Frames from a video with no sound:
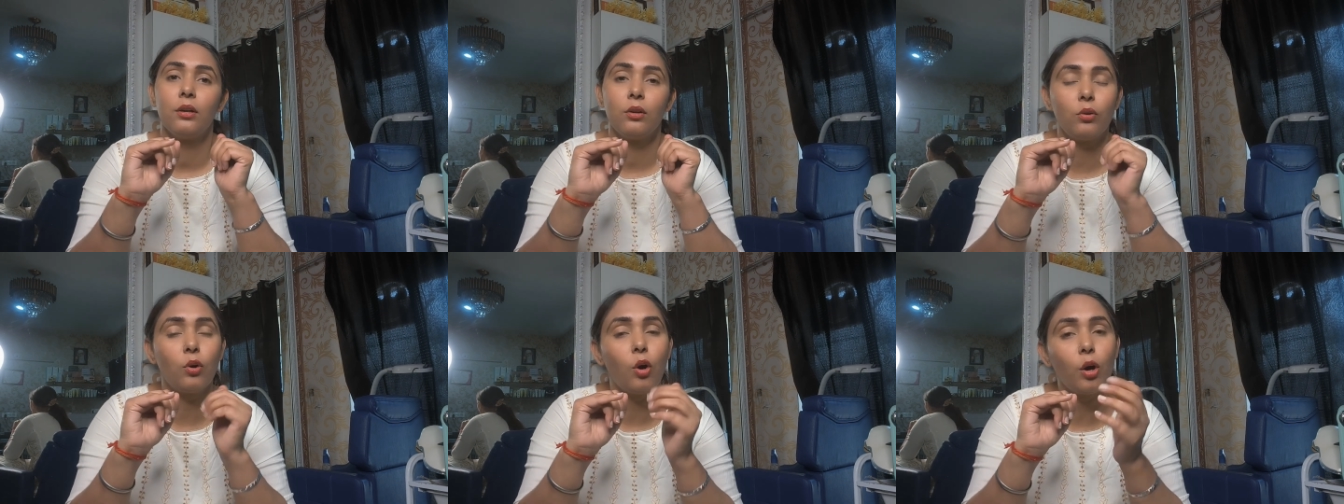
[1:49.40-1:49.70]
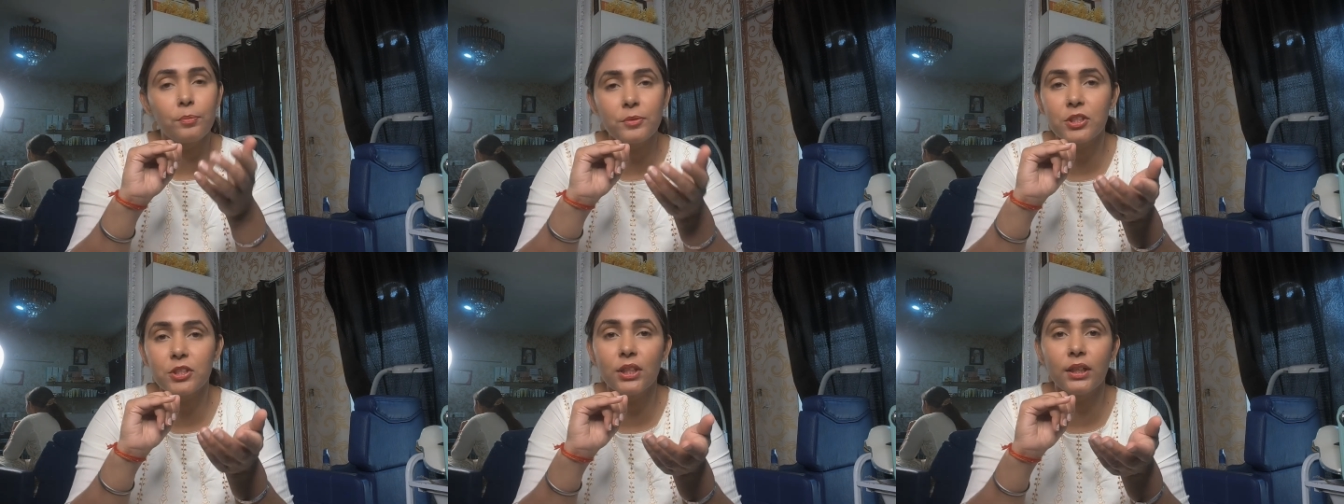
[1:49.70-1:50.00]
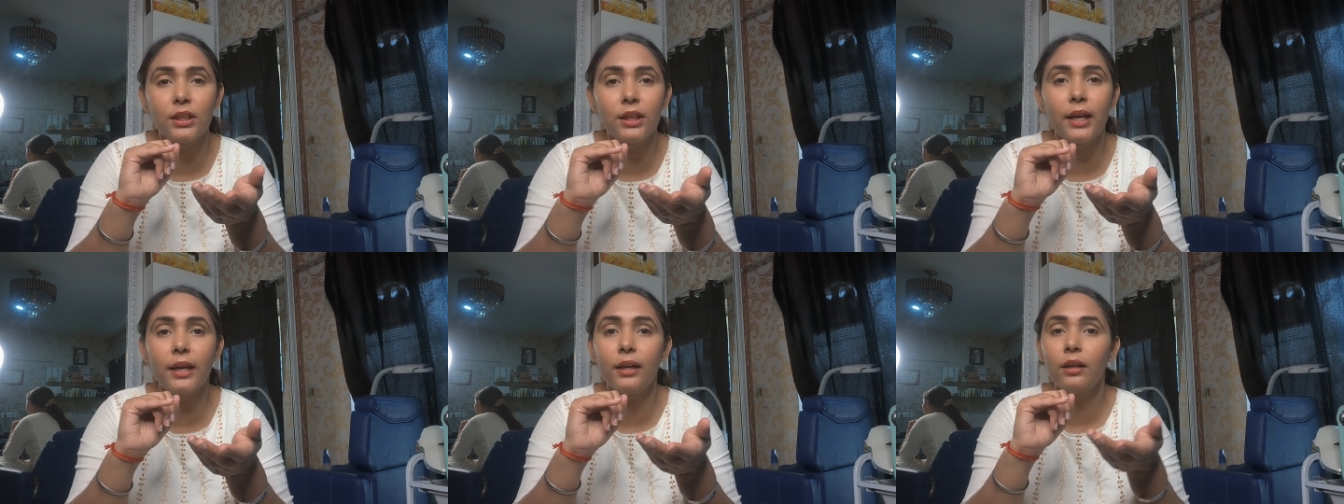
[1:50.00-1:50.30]
ऑप्शनल
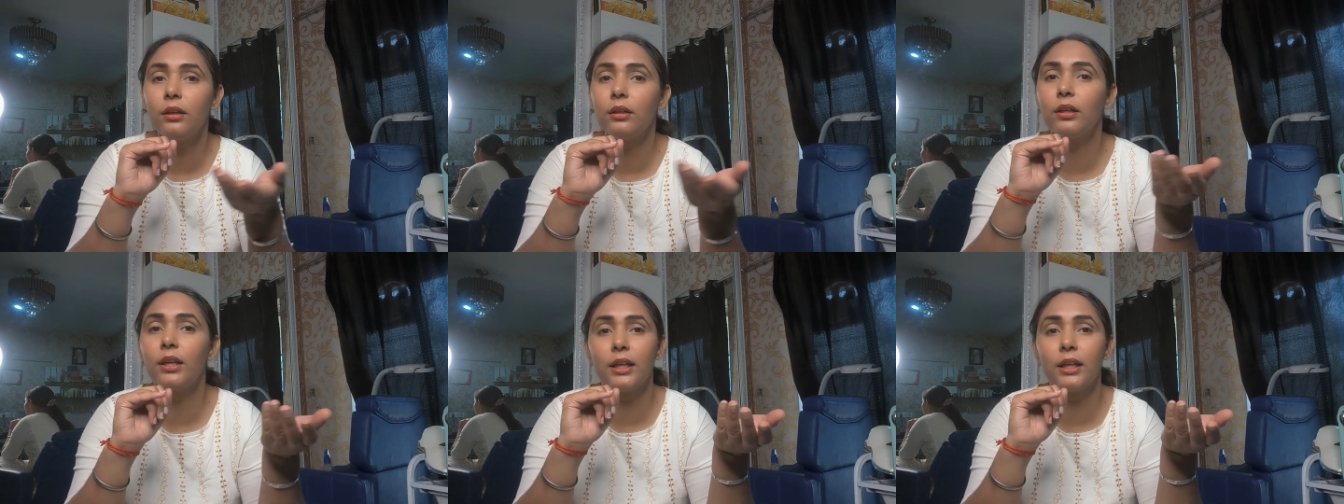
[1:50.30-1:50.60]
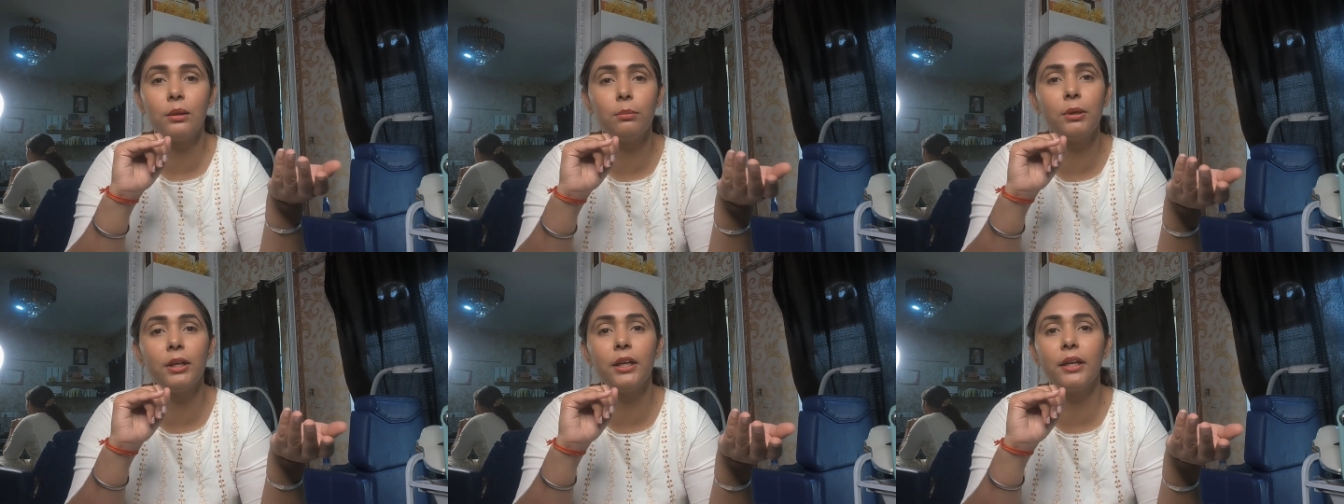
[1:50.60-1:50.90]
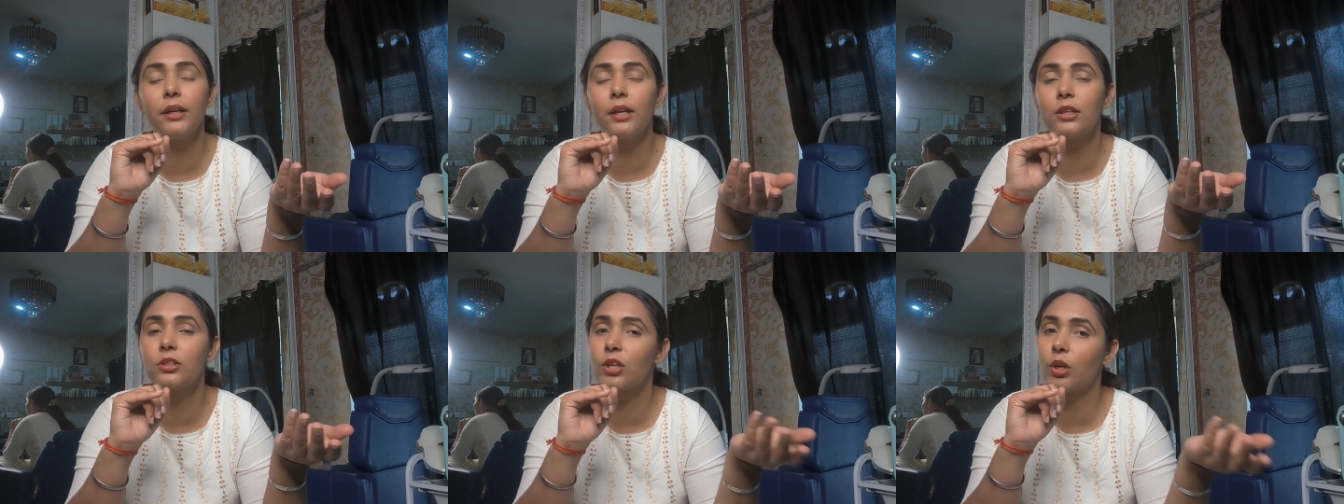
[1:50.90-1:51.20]
है नहीं भी
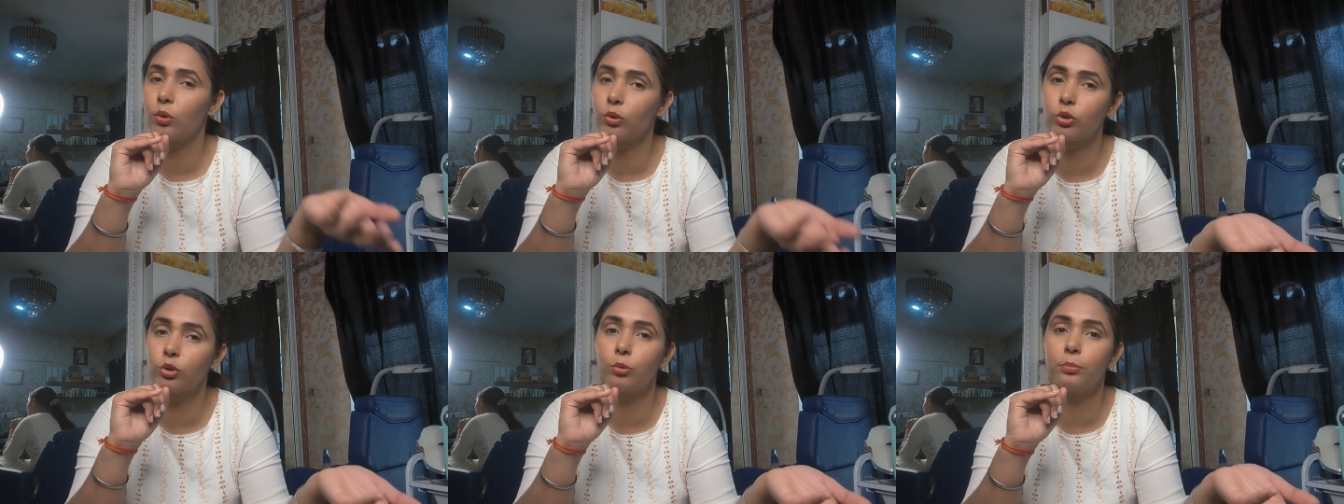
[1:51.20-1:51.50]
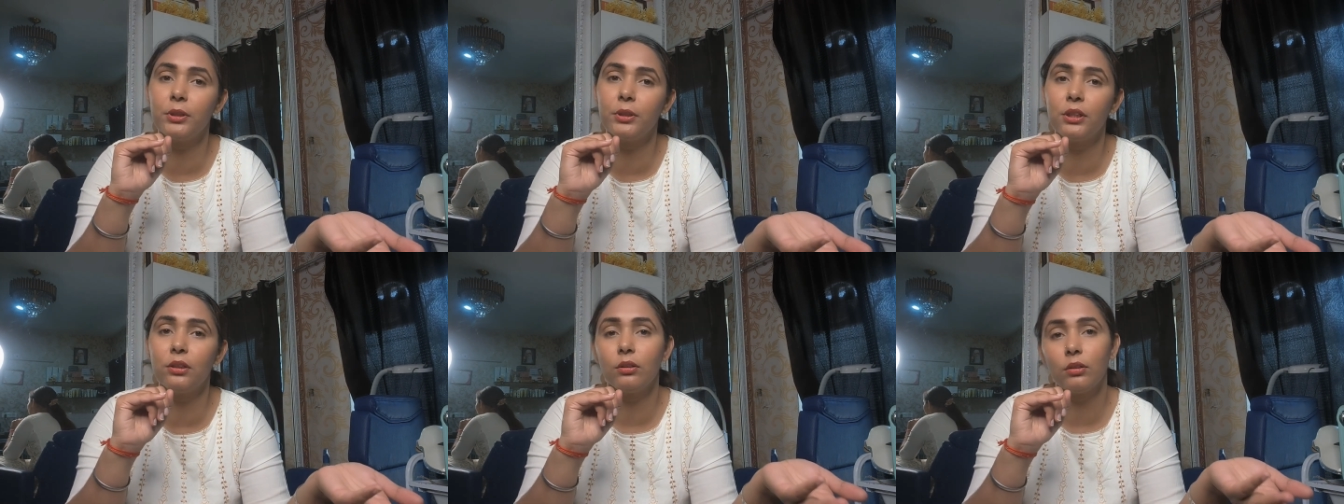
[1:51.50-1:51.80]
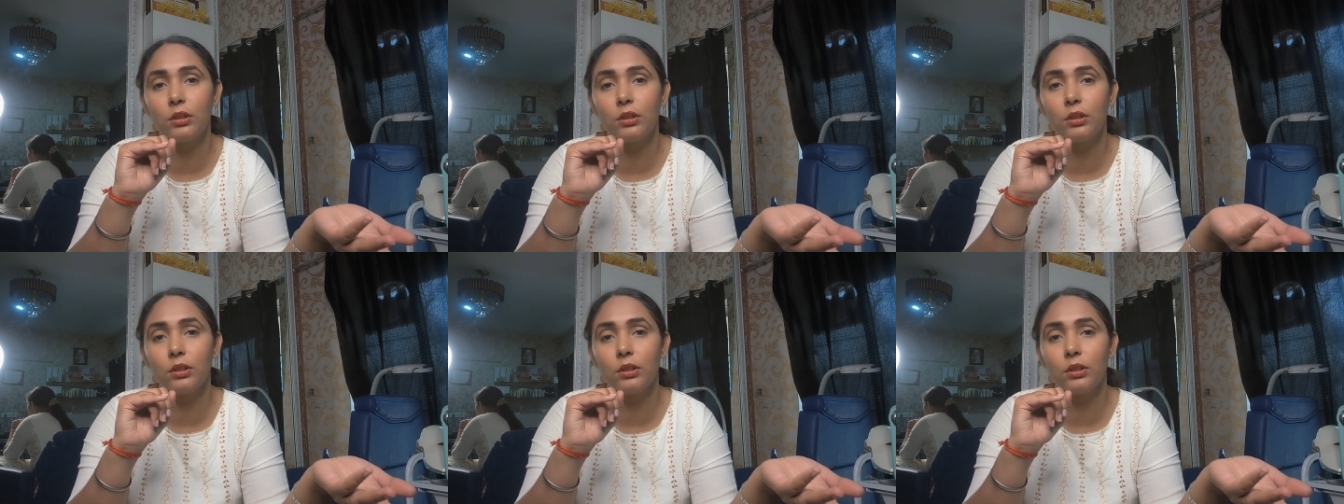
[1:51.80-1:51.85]
लेना चाहो तो भी